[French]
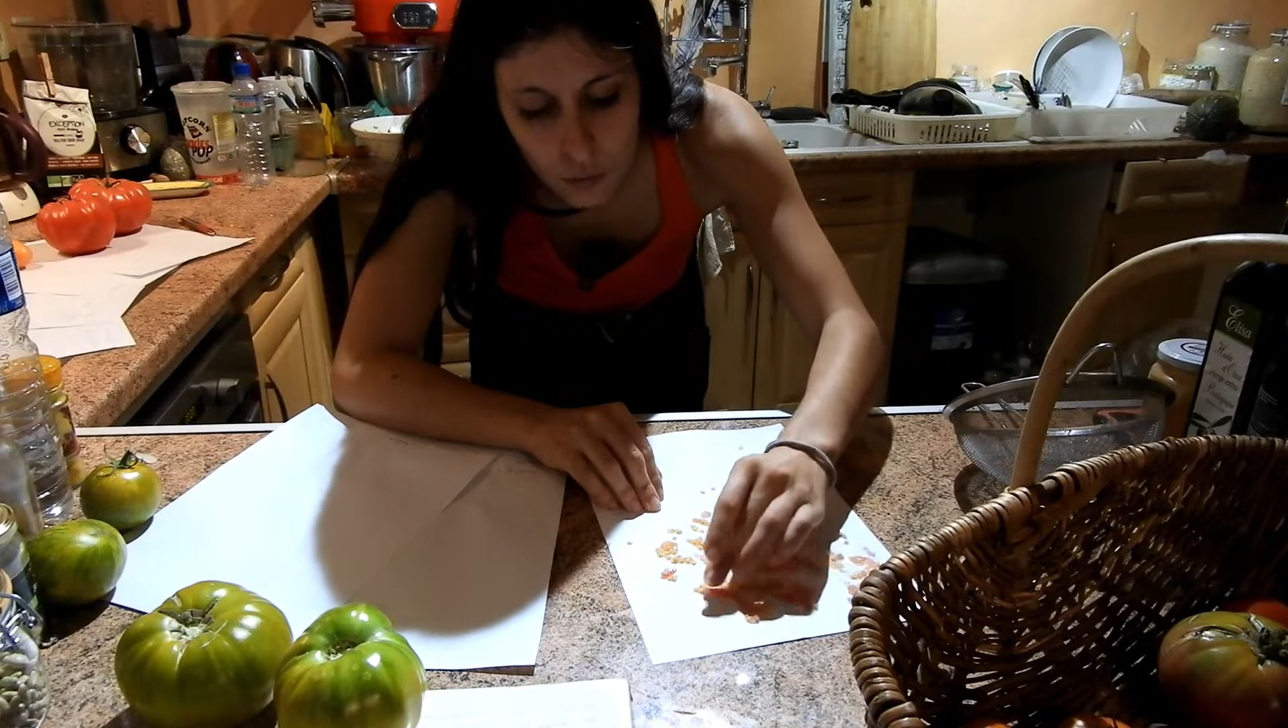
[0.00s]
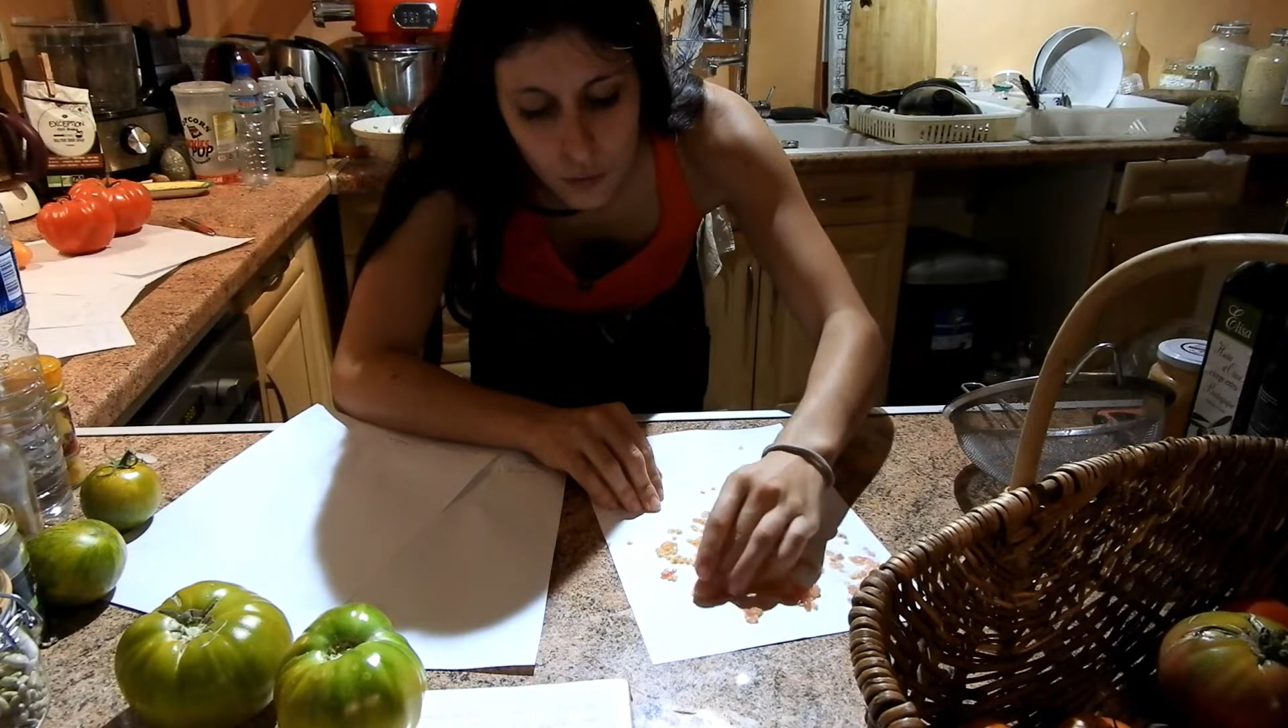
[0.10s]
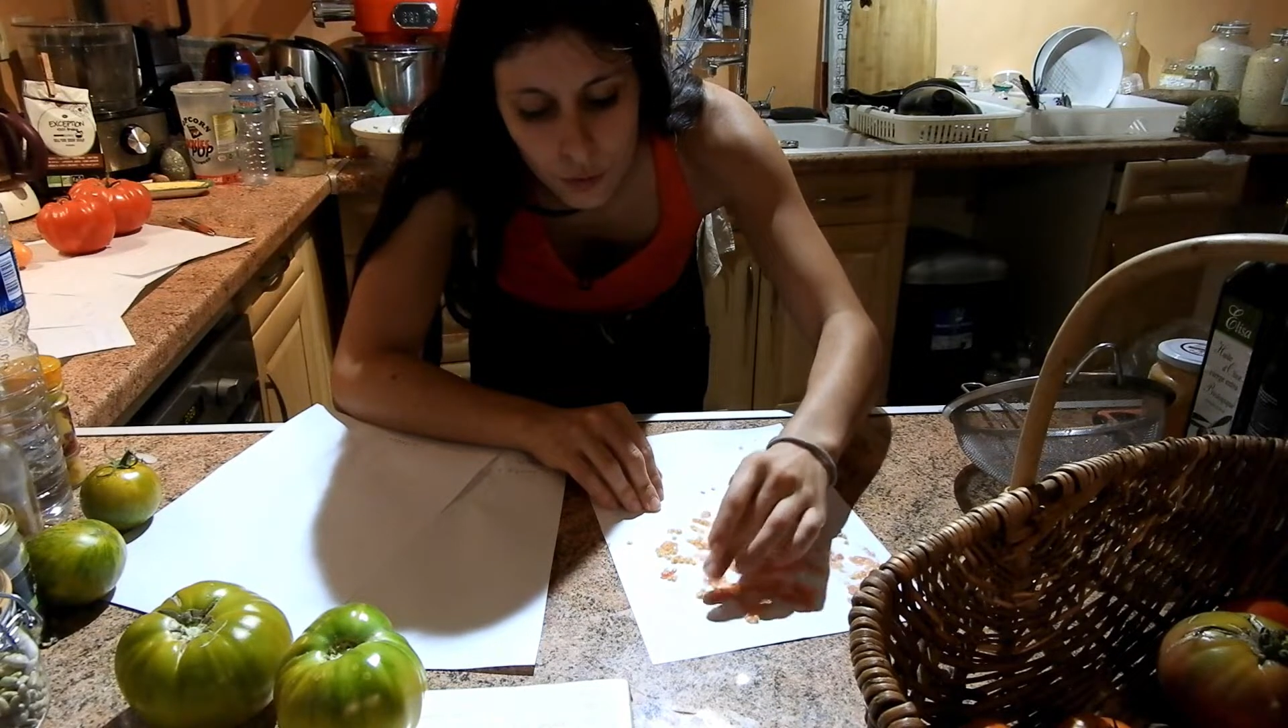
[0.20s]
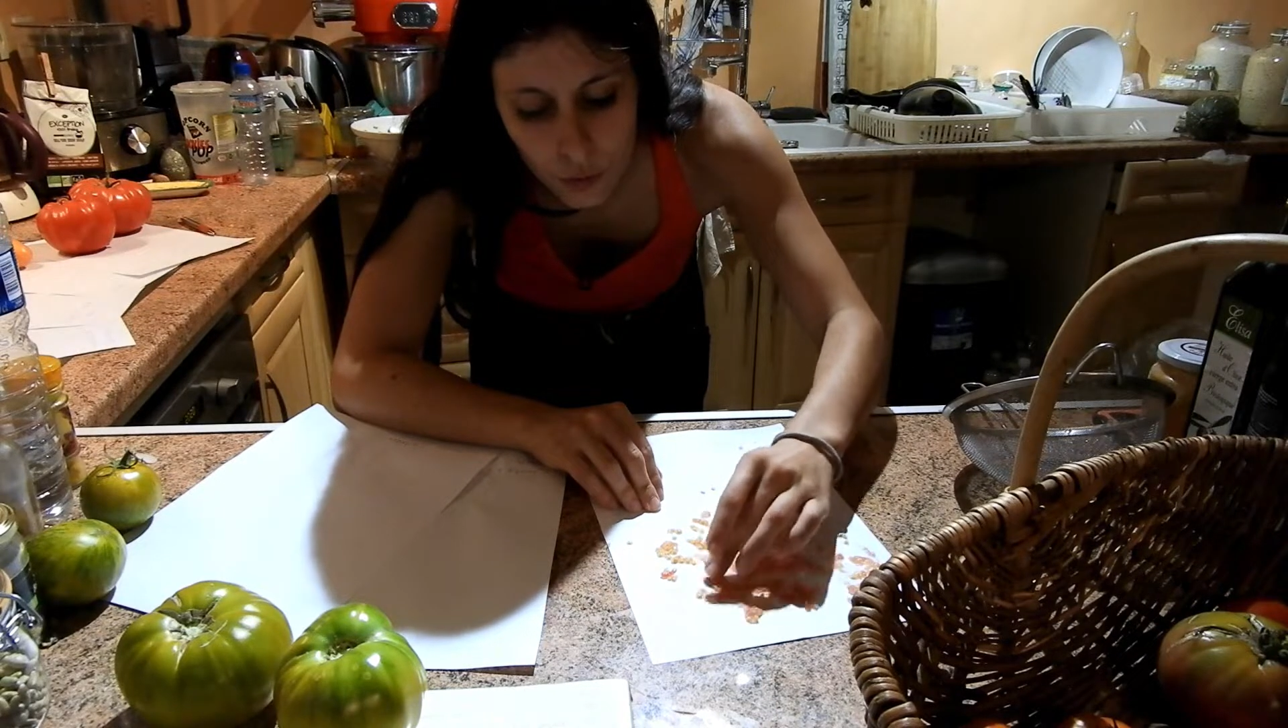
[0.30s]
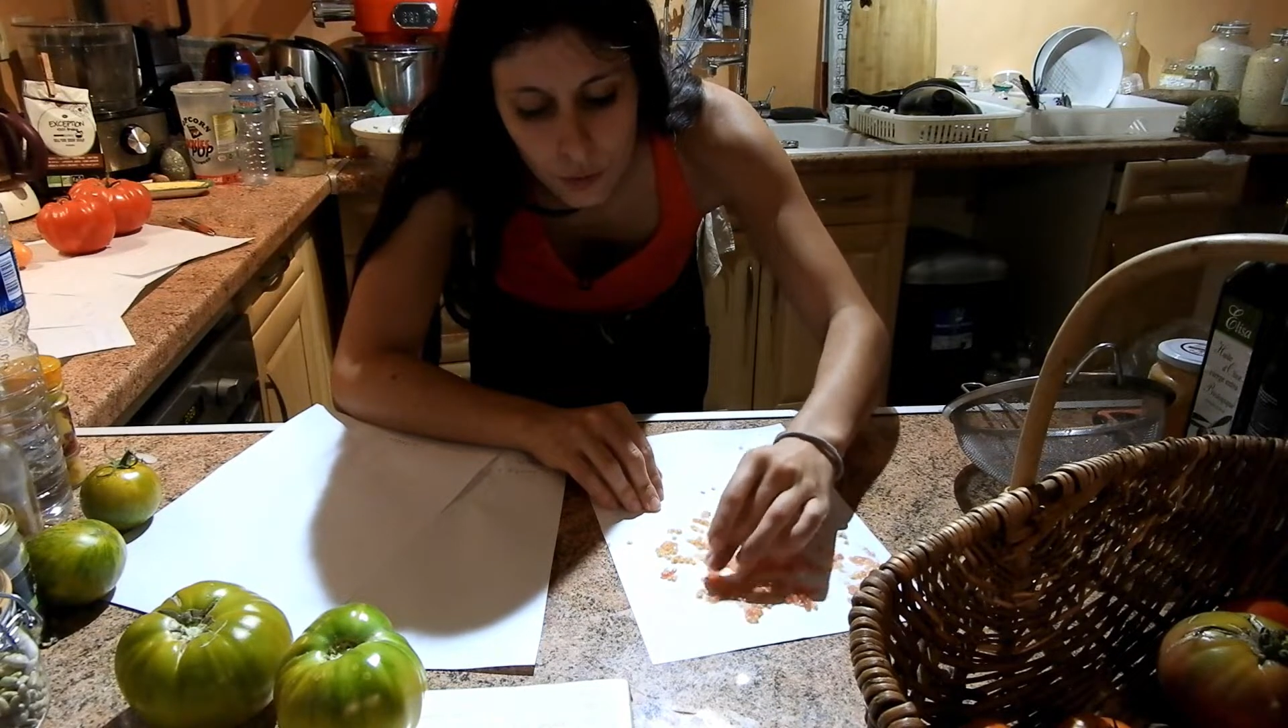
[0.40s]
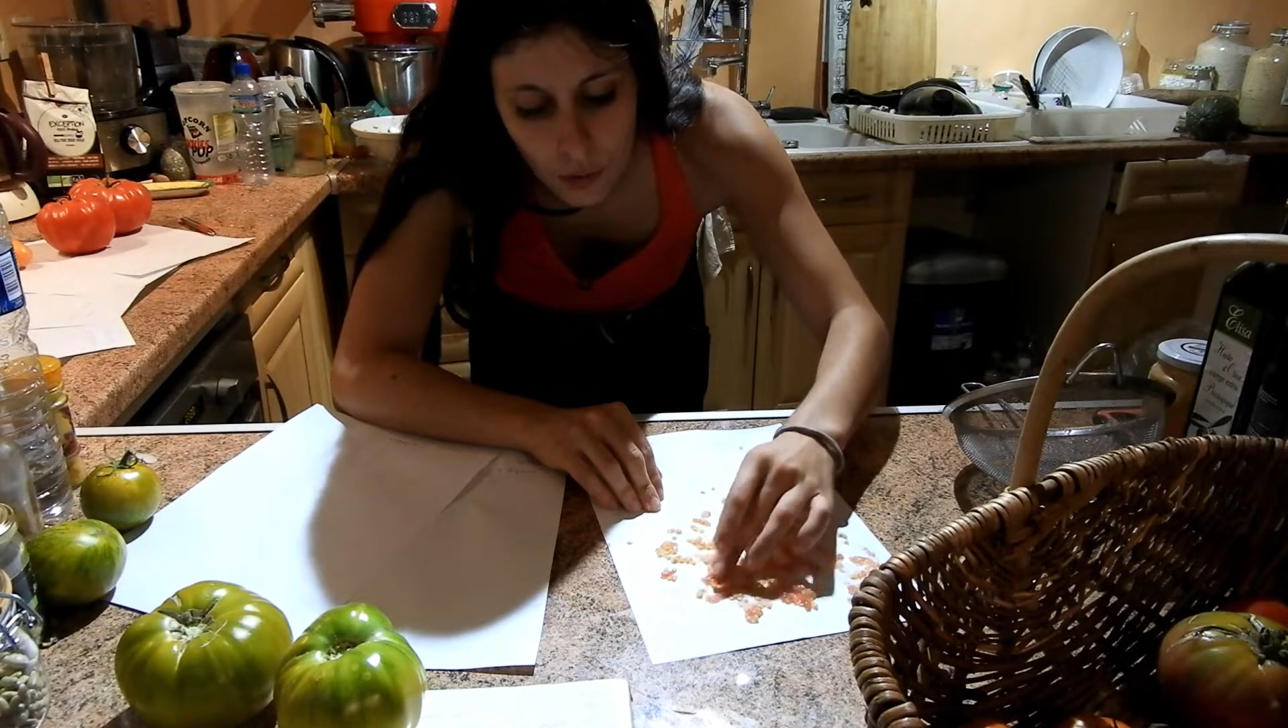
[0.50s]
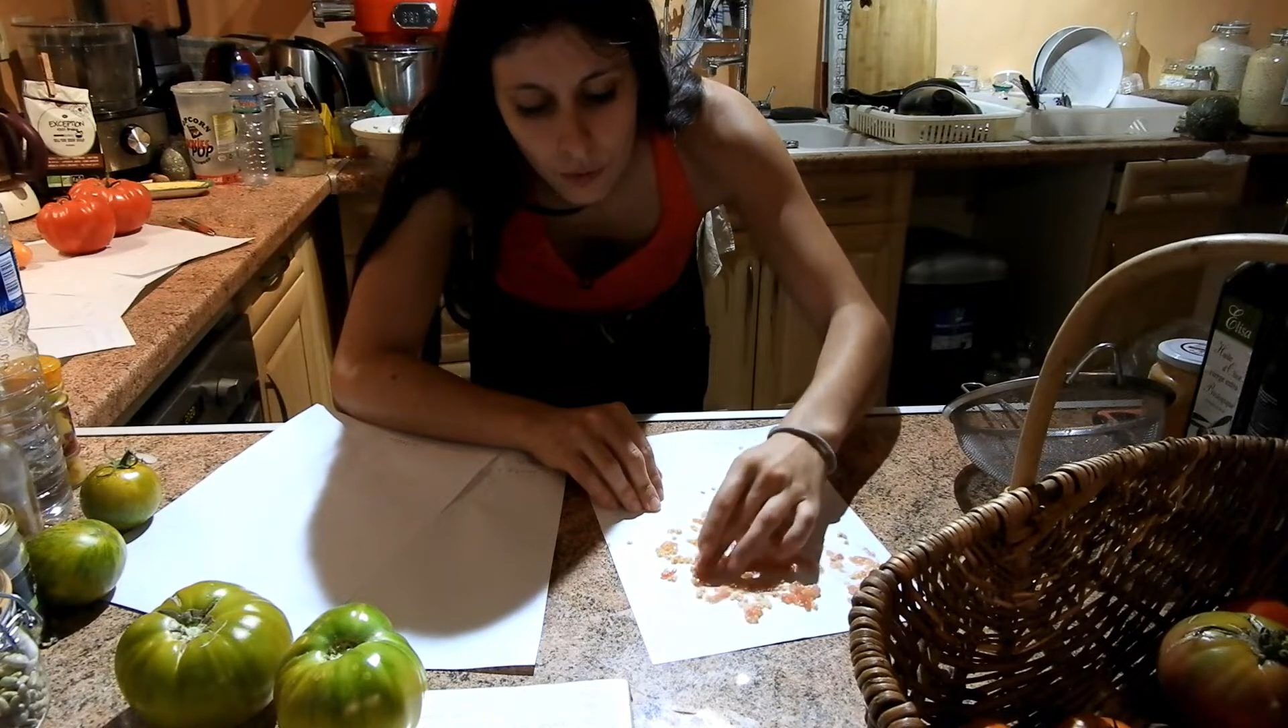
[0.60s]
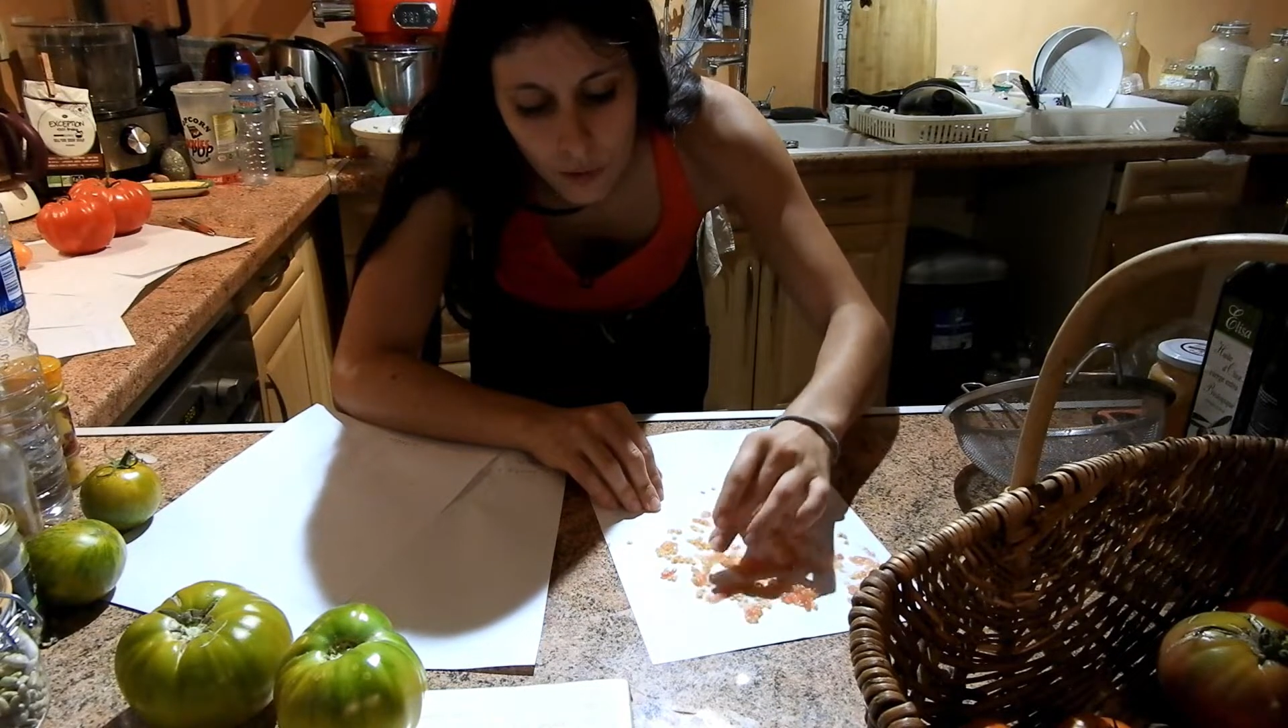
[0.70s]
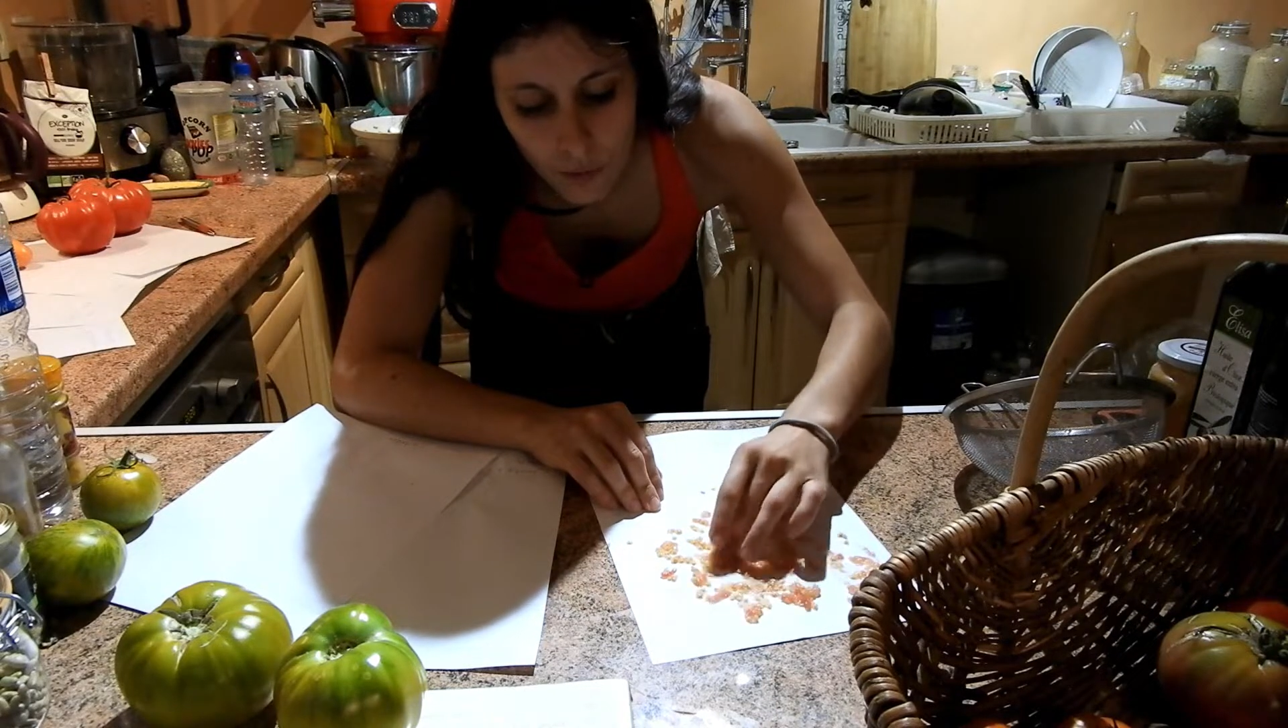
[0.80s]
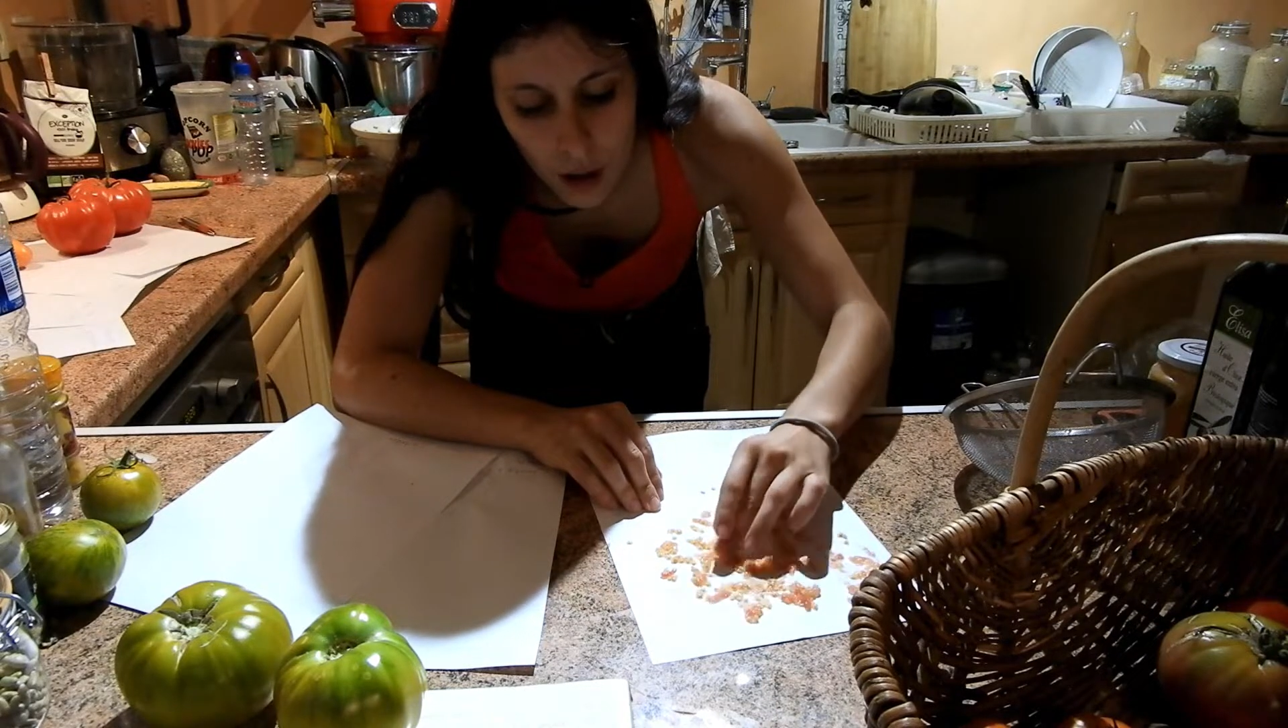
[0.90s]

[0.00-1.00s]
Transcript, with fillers: brouillon.